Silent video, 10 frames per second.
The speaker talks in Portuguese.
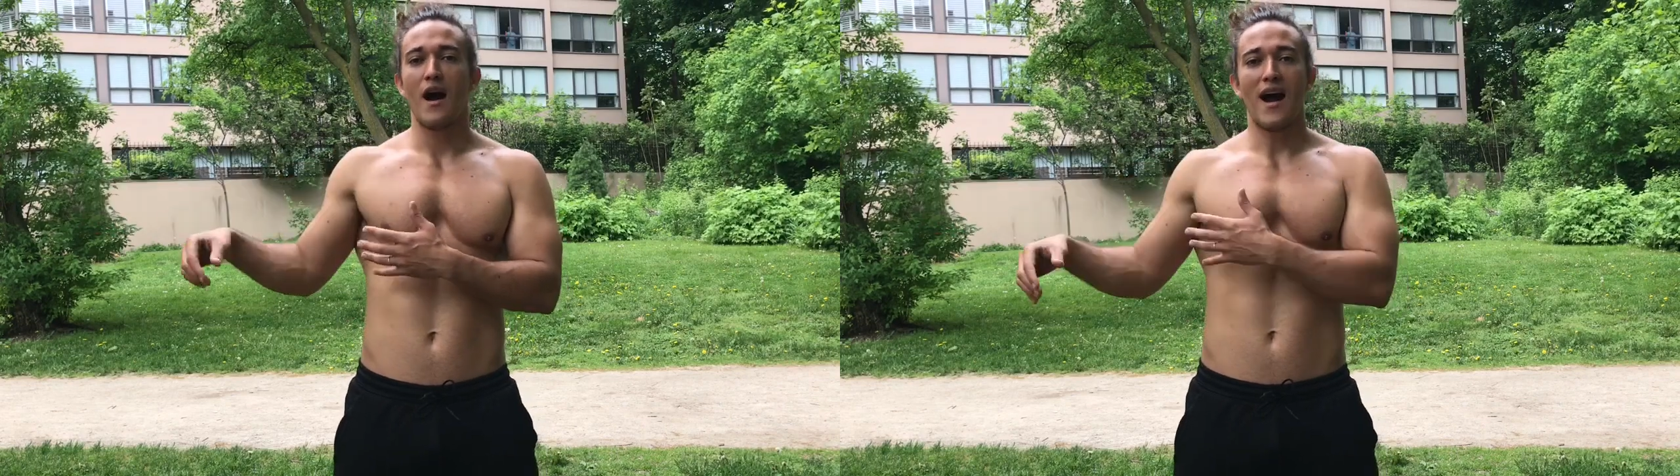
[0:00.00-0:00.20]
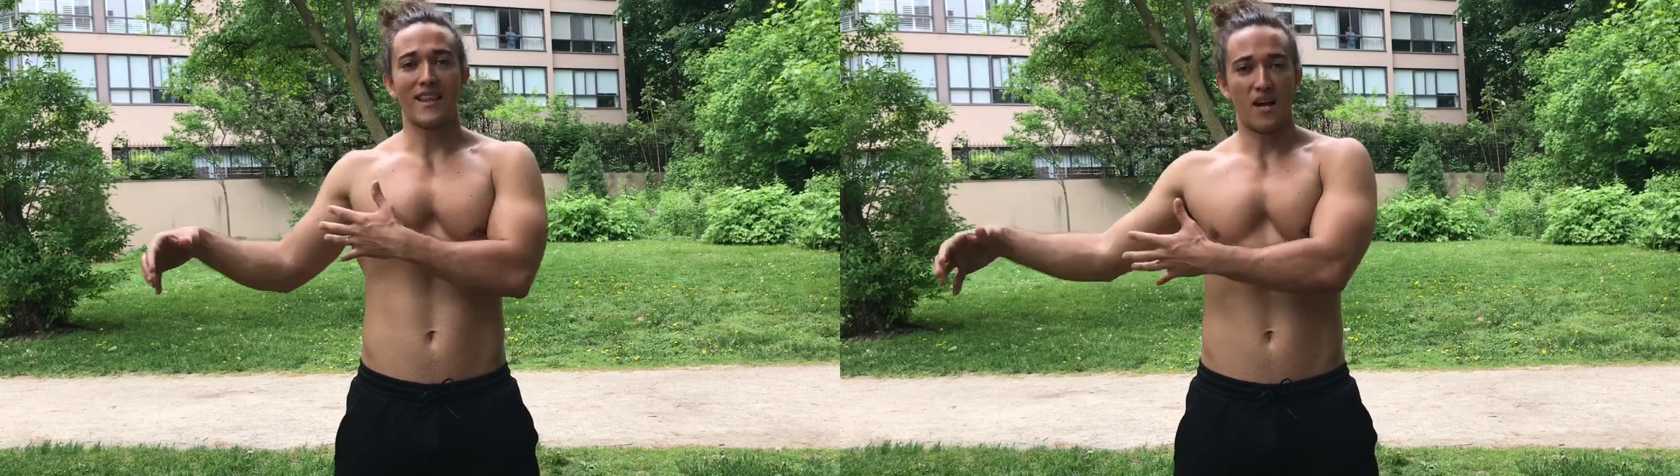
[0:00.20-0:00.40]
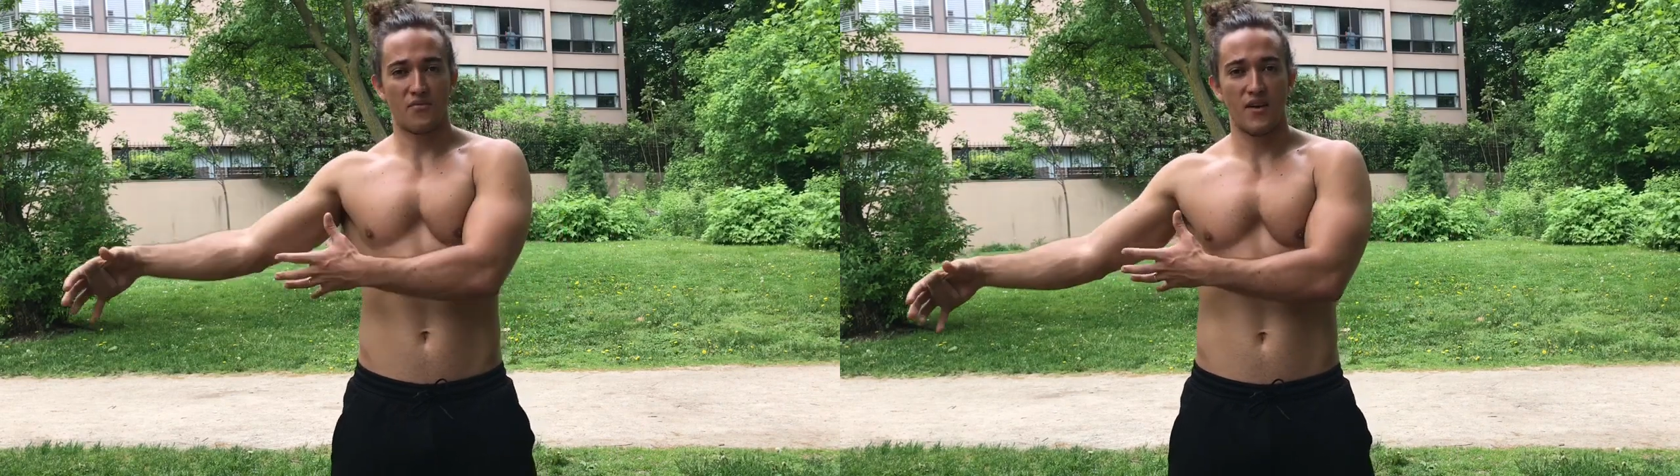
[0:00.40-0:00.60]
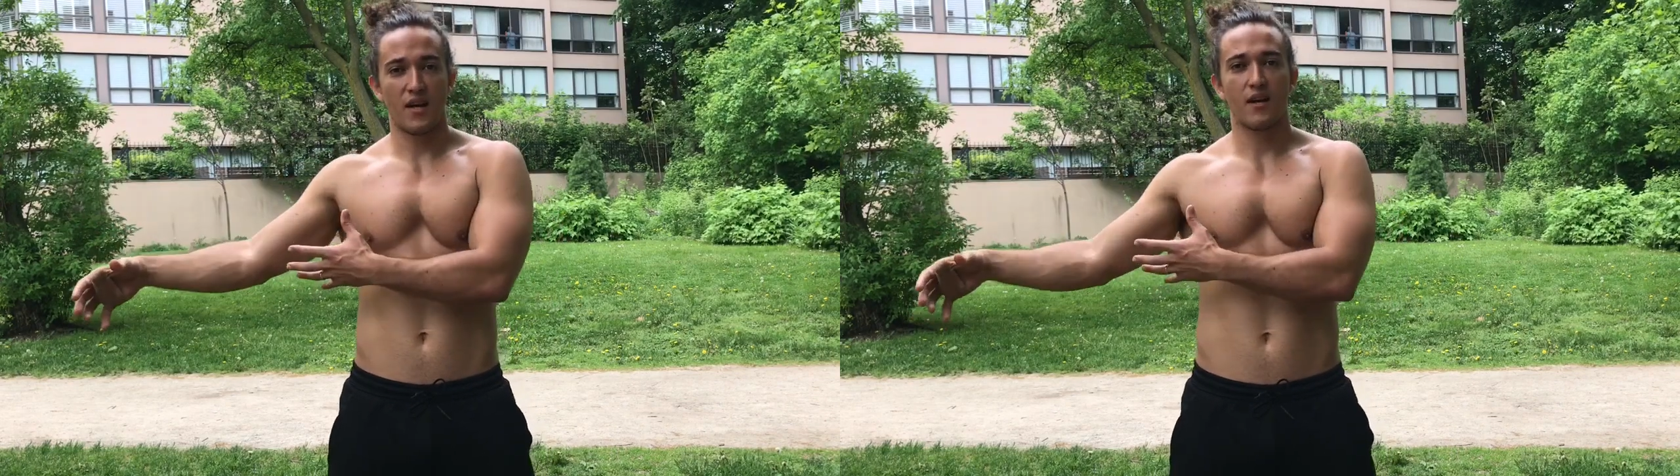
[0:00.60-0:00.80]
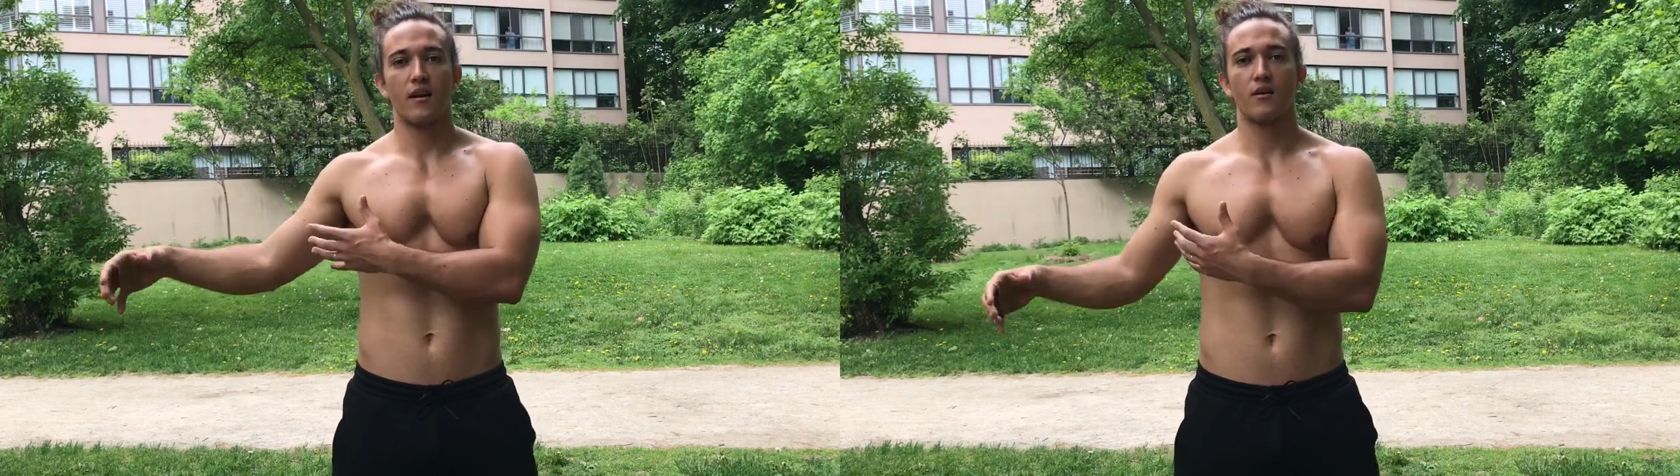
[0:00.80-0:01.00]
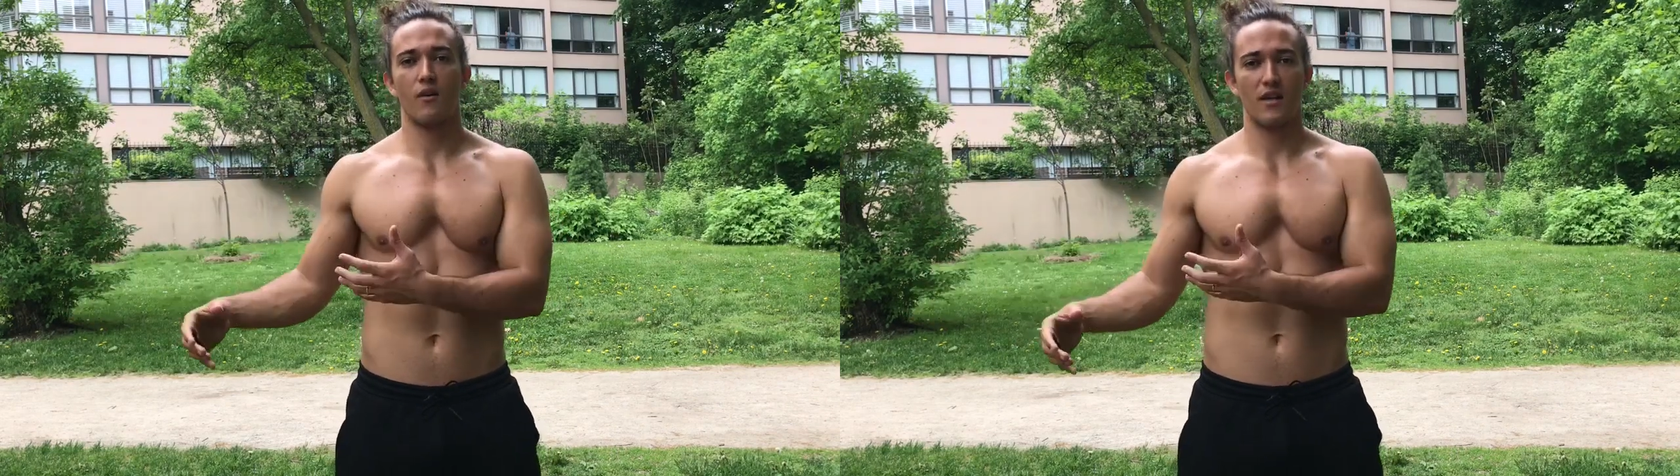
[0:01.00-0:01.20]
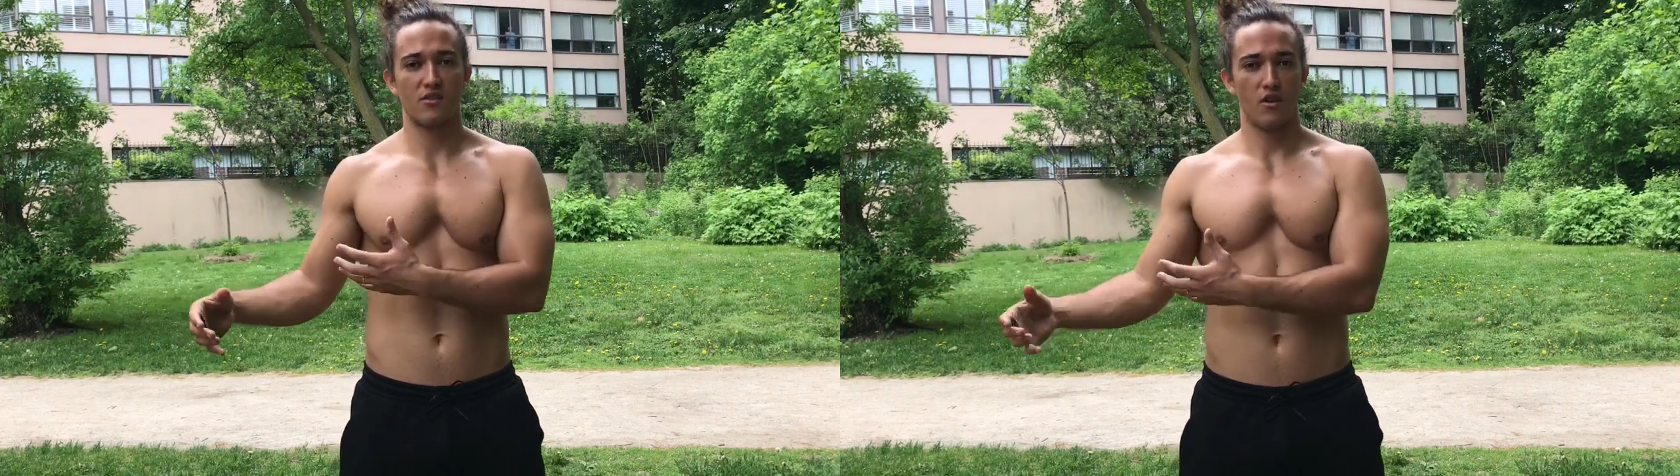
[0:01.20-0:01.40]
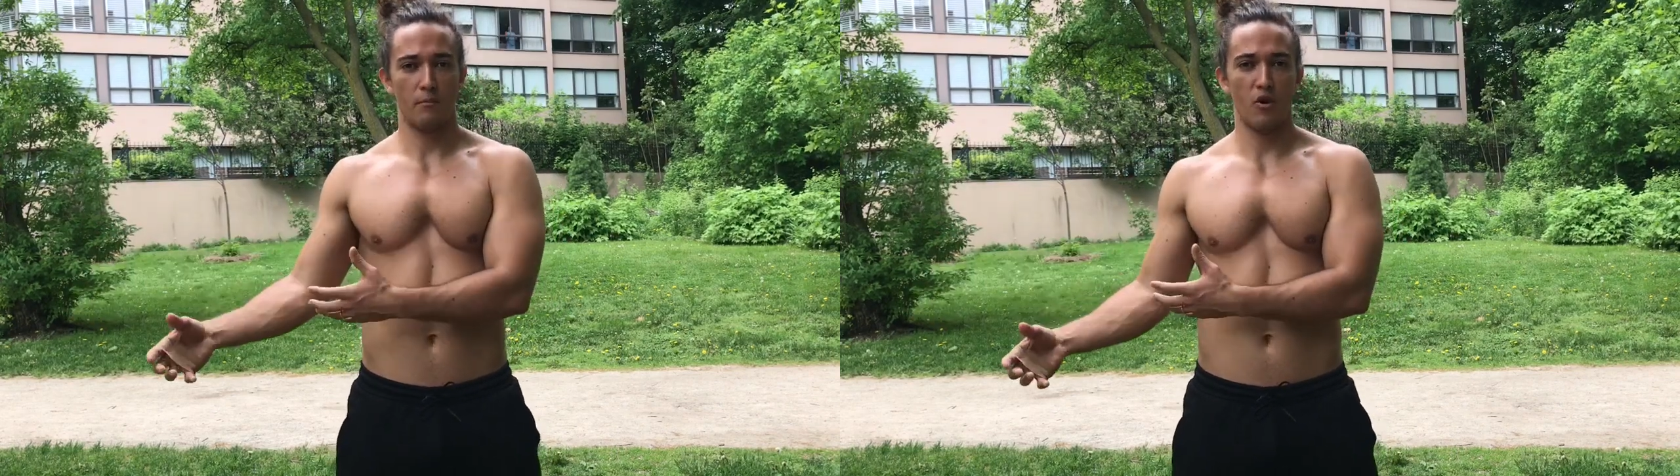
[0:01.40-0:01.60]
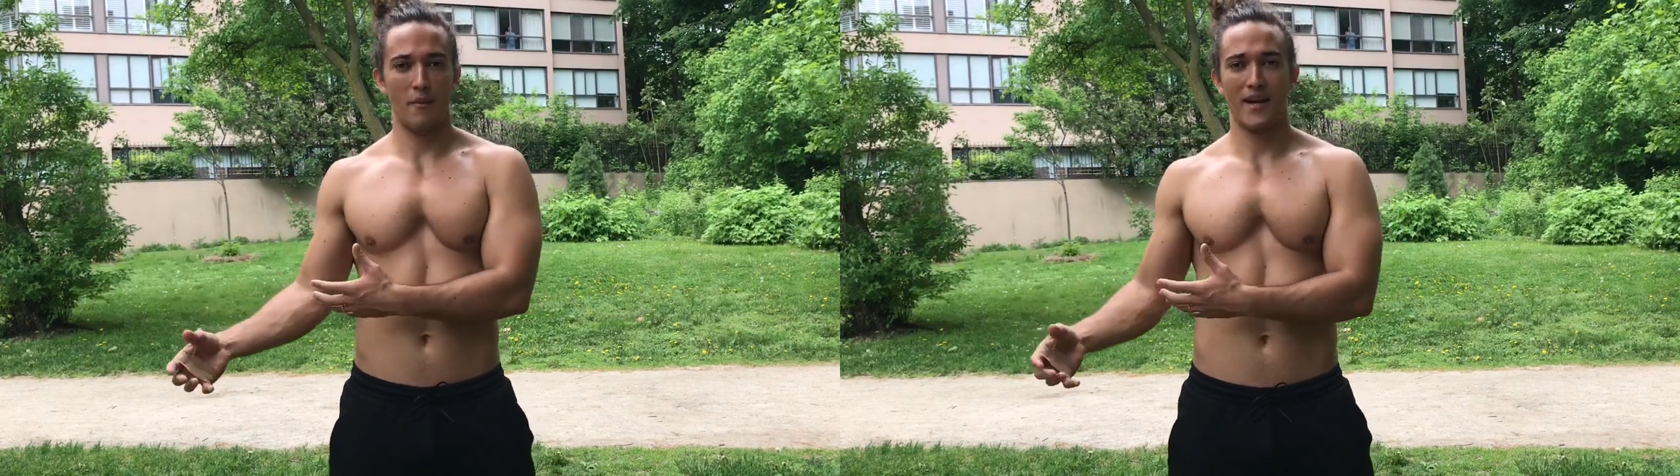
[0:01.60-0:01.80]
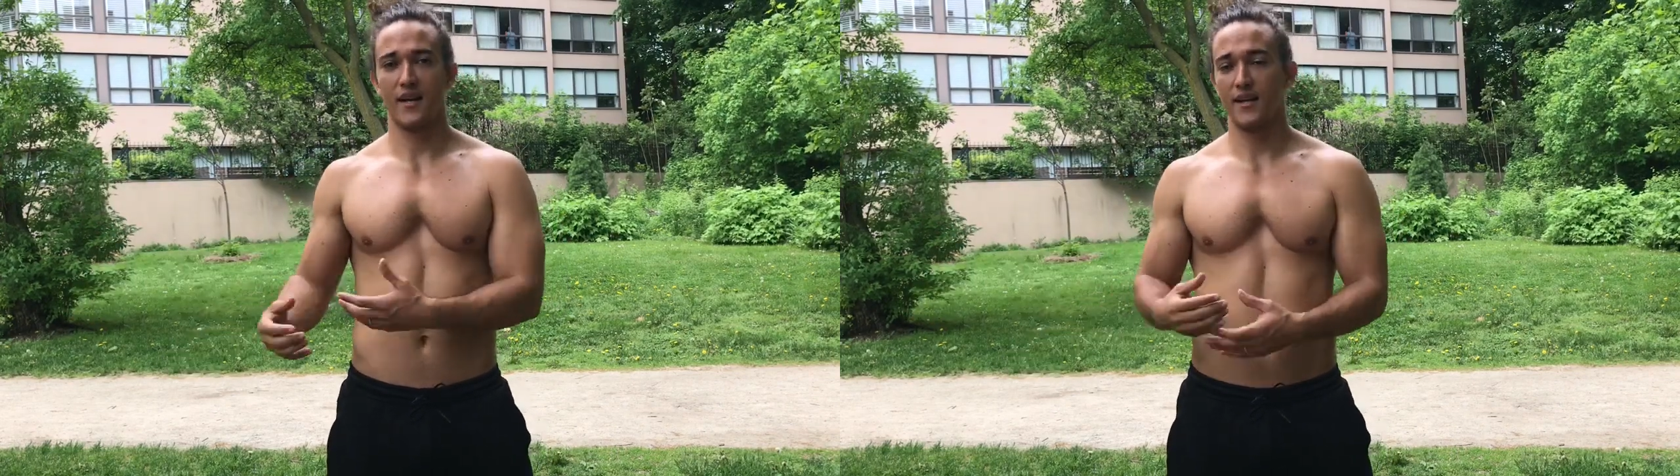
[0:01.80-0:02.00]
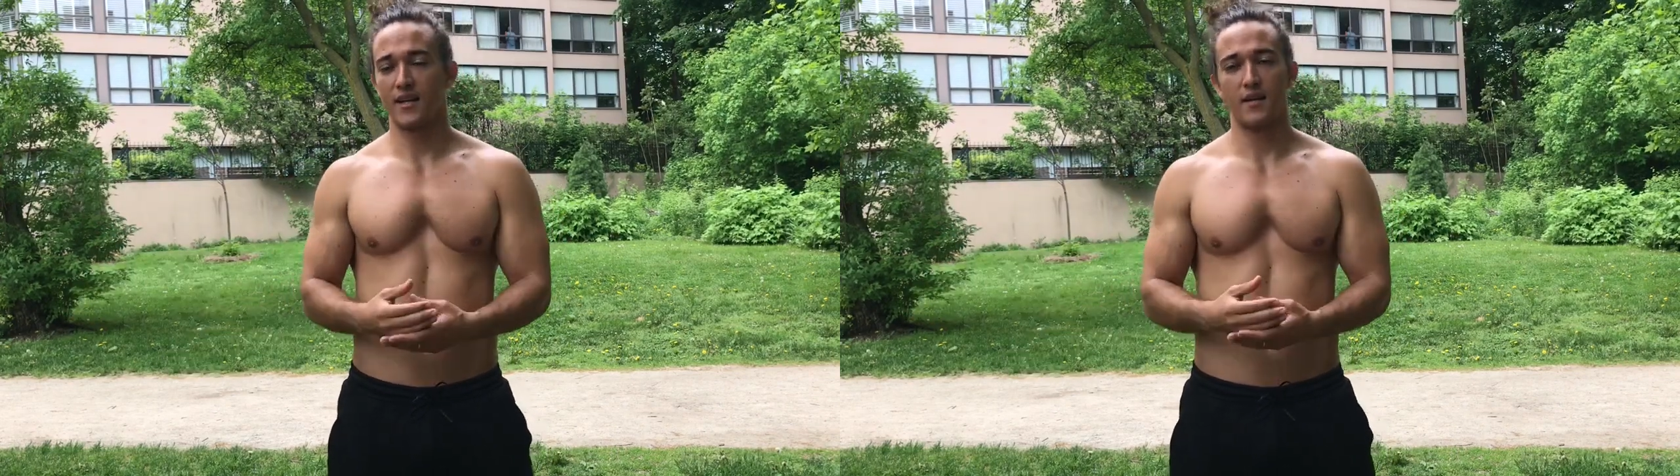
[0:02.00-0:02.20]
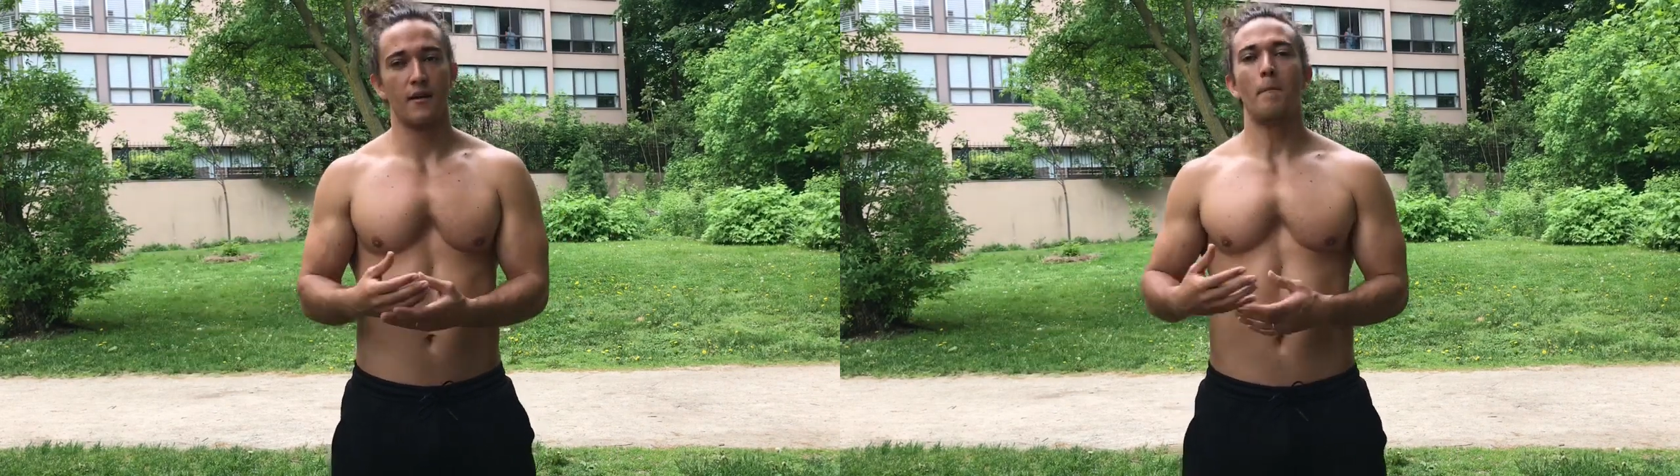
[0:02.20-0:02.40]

a alavanca com relação à biomecânica,